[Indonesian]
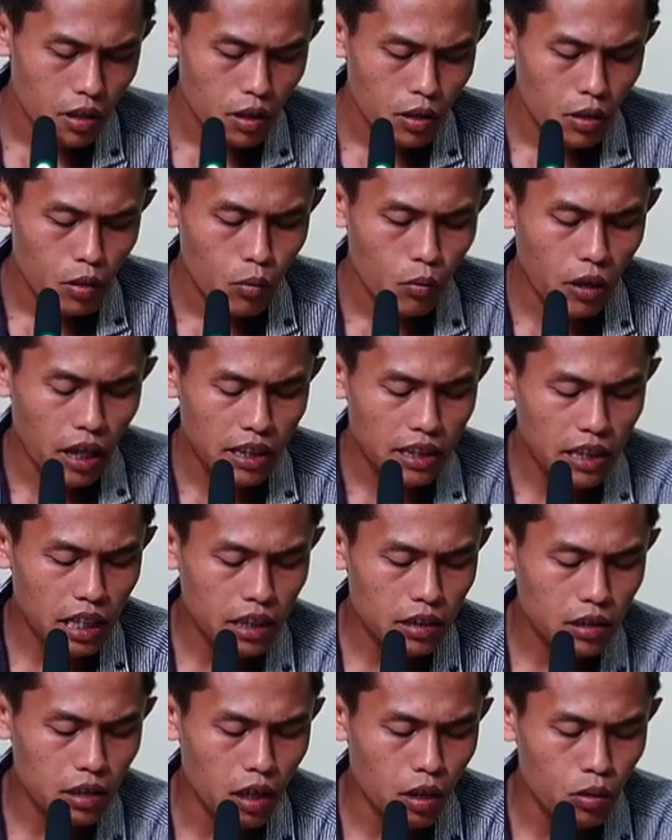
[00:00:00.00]

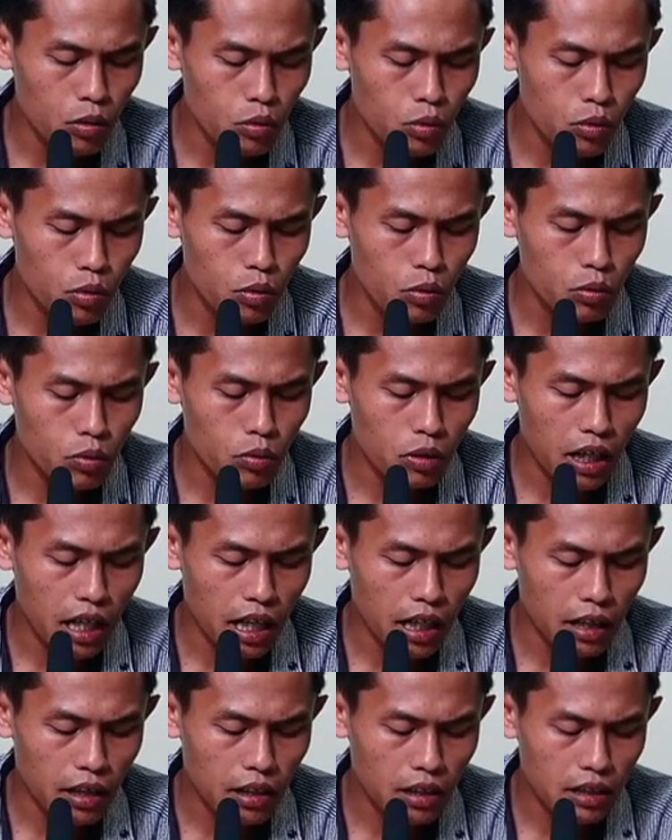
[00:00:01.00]
watat
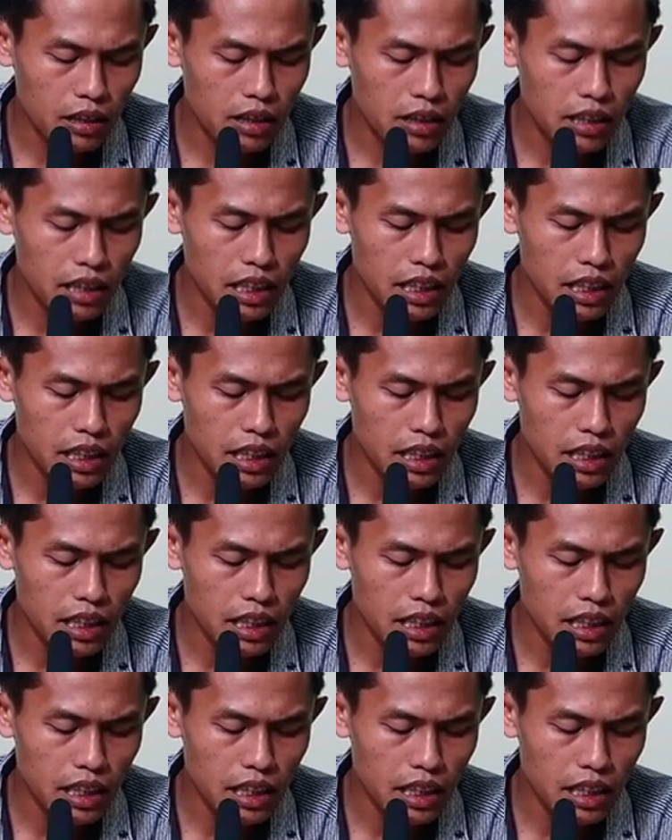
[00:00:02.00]
rukulan